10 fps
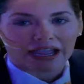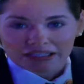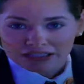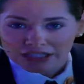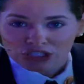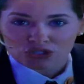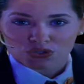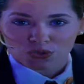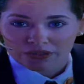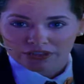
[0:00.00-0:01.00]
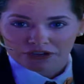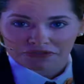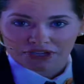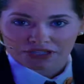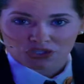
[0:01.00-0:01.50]
Ich kann Ihnen alle
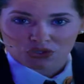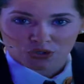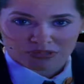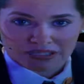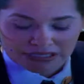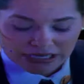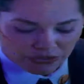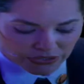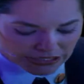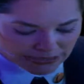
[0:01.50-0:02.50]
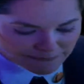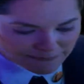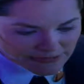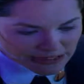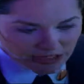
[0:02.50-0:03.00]
unbeeinflussten Truppen gern
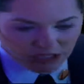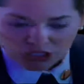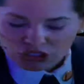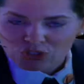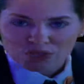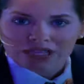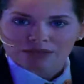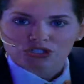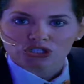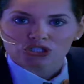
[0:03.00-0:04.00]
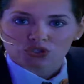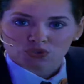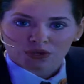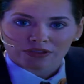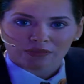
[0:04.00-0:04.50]
zeigen. Zerstören Sie mit
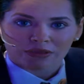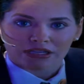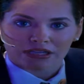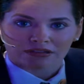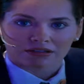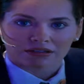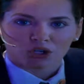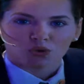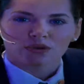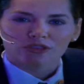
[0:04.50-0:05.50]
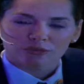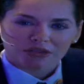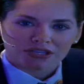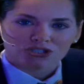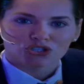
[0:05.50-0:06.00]
ihnen das Leuchtfeuer. Wenn
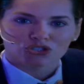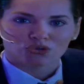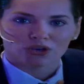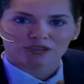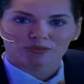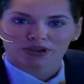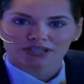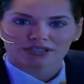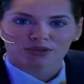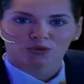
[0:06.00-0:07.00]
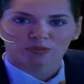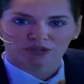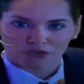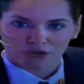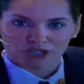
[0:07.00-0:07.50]
das passiert ist, wird der Präsident
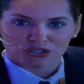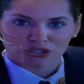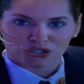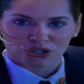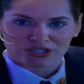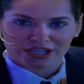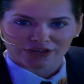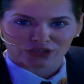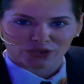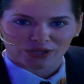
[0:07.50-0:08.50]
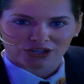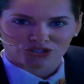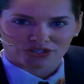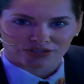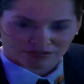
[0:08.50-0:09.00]
von uns an einen sicheren Ort
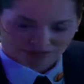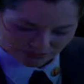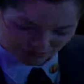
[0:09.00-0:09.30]
gebracht werden.